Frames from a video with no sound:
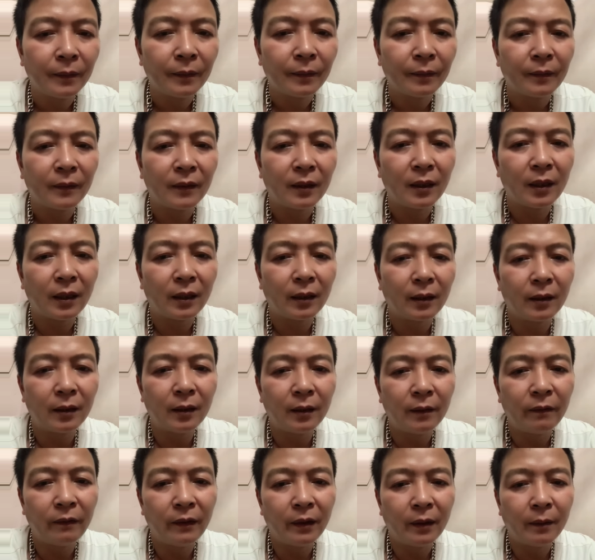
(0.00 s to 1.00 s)
là
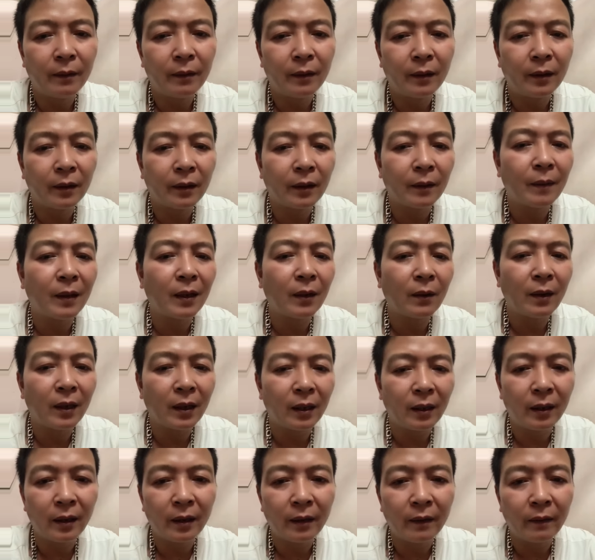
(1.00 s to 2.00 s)
từ phía cái bà
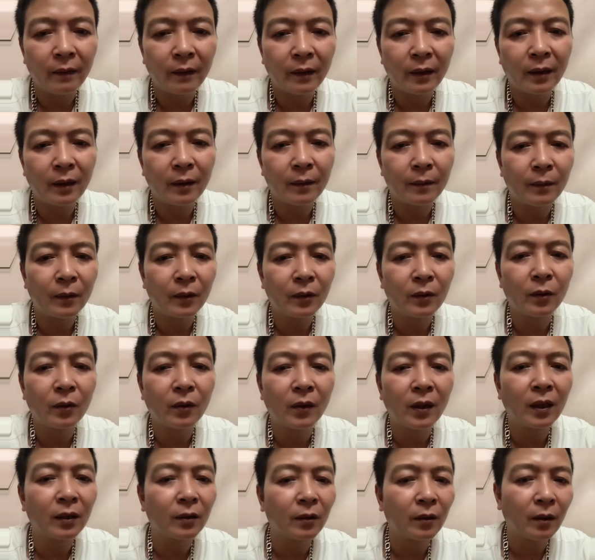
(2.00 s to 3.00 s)
Loan này với cả một số
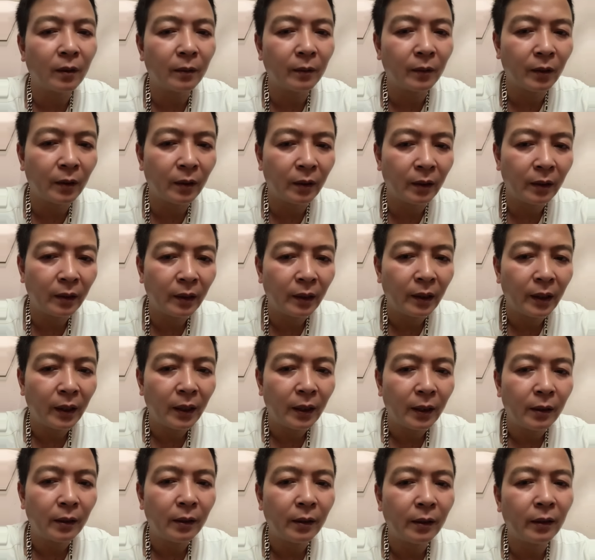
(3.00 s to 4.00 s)
hàng xóm thôi
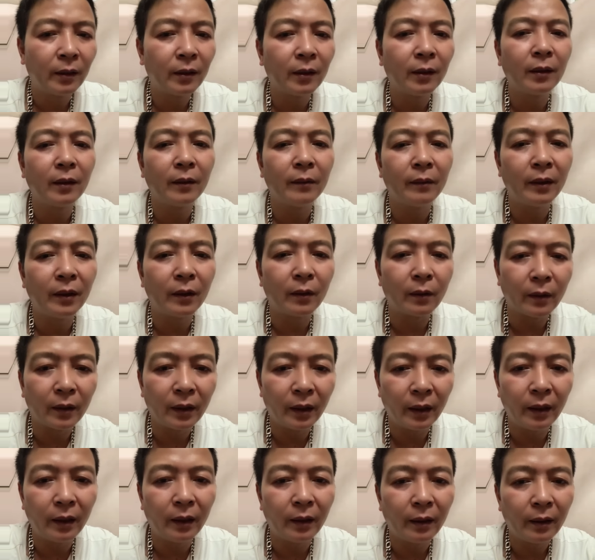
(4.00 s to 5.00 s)
chứ chưa tìm hiểu
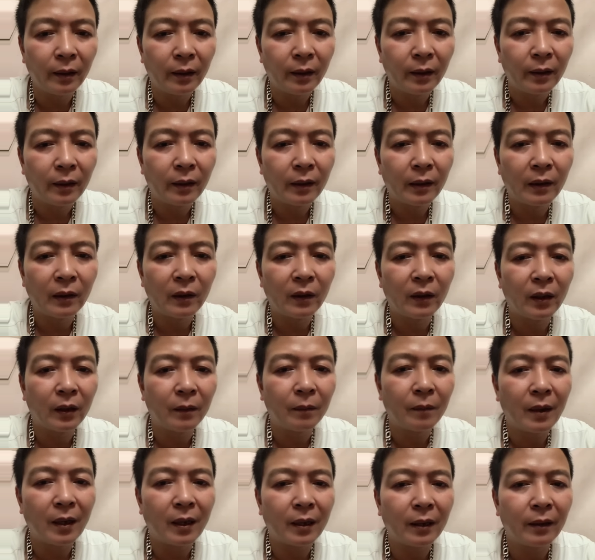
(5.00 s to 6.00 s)
kỹ thế cho
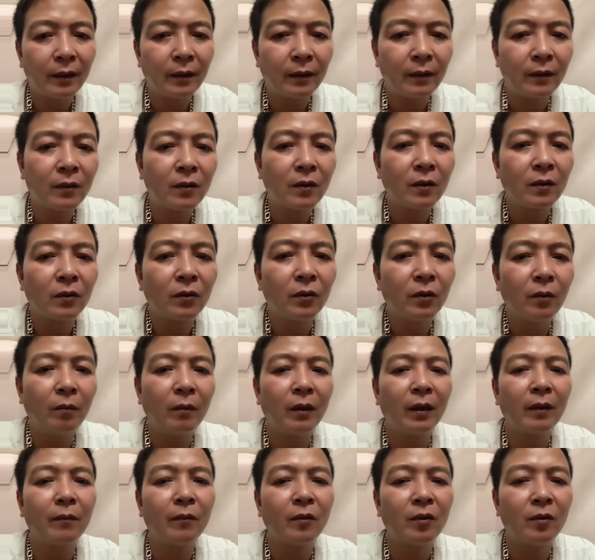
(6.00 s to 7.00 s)
nên bạn thì có chút
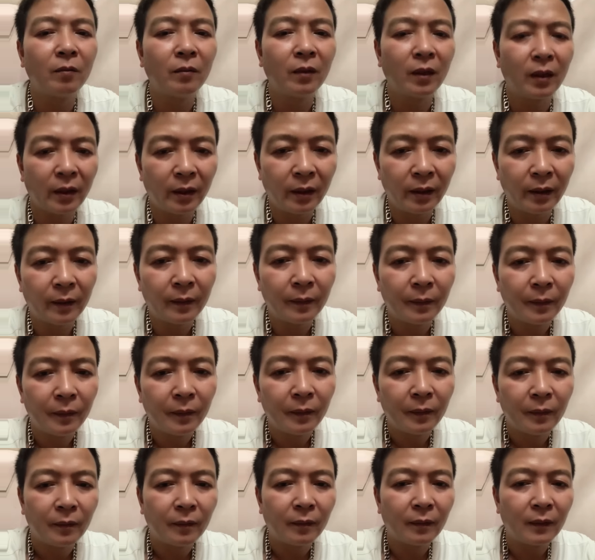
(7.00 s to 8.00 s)
mạnh mồm như thế
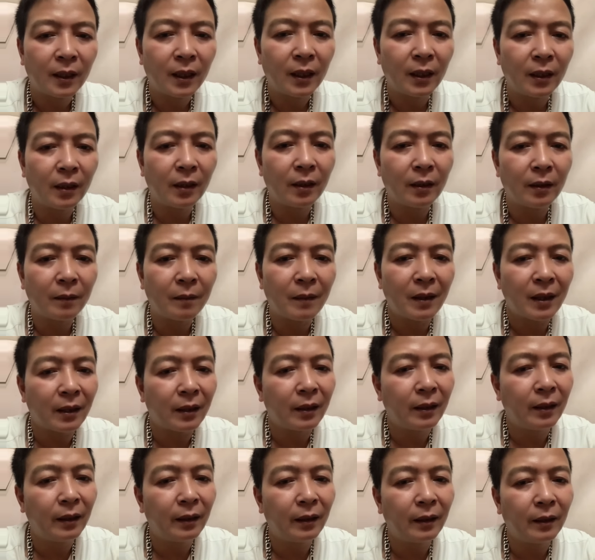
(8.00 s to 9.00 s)
đến giờ bạn
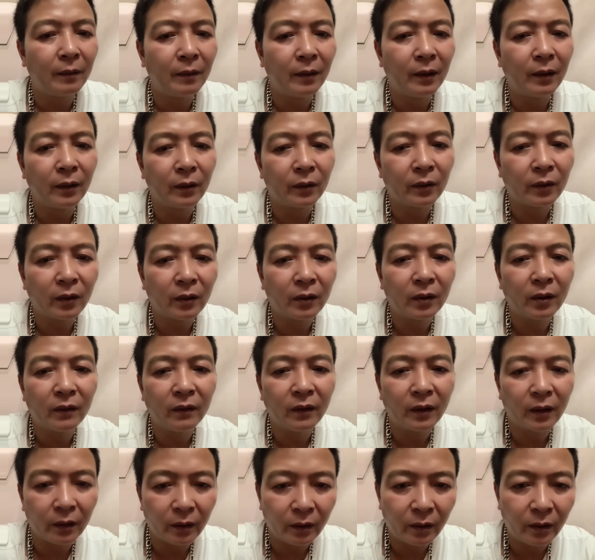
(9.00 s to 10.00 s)
khi tìm hiểu rõ sự
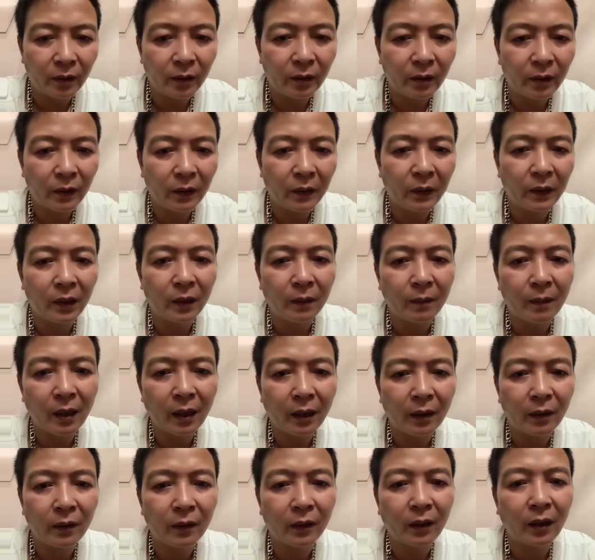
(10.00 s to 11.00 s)
việc rồi thì giờ
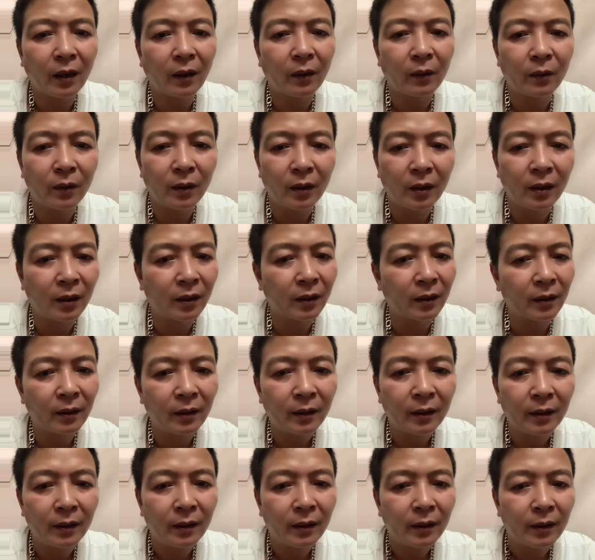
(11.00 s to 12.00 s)
bạn nói thẳng luôn là
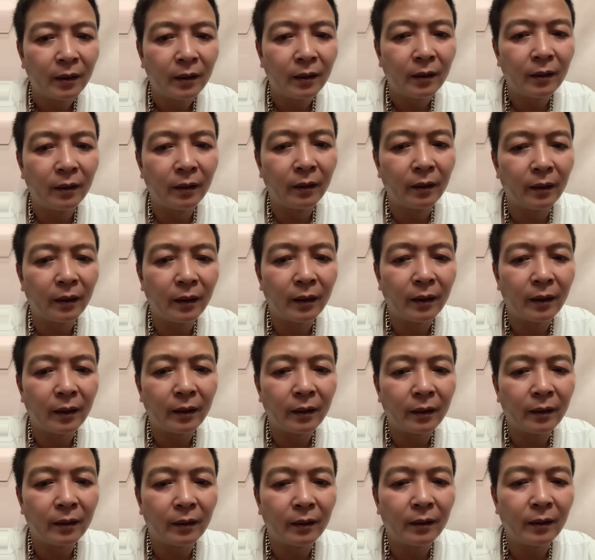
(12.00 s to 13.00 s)
như thế là
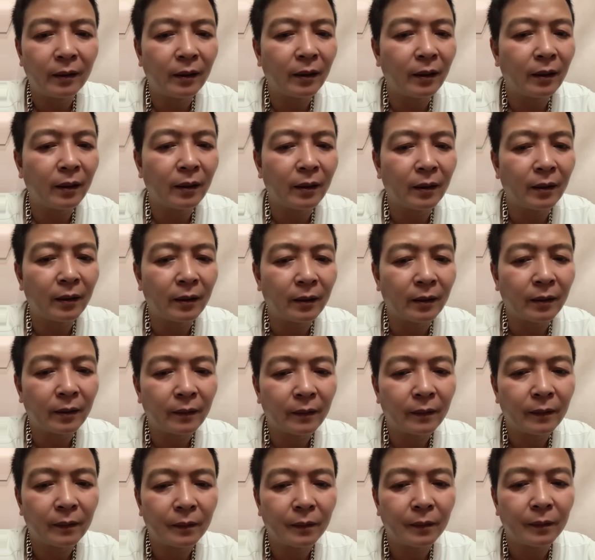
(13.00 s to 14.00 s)
như thế là
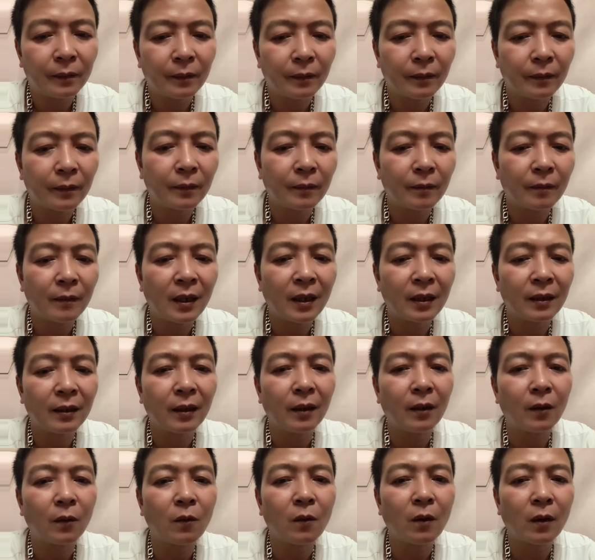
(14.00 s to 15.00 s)
bà rất
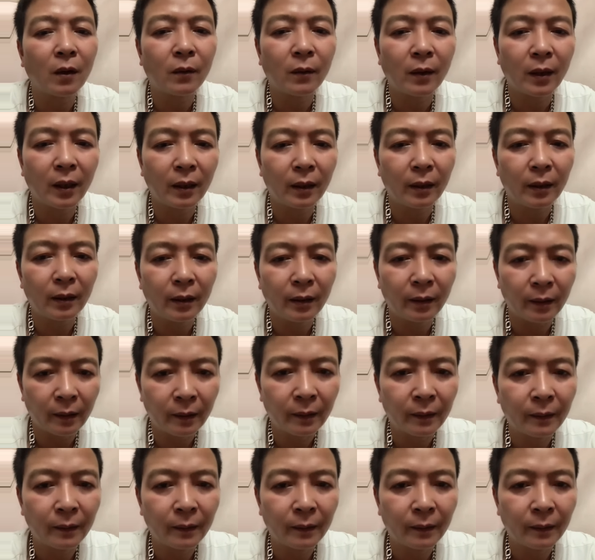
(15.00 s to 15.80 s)
là quá quát hiểu không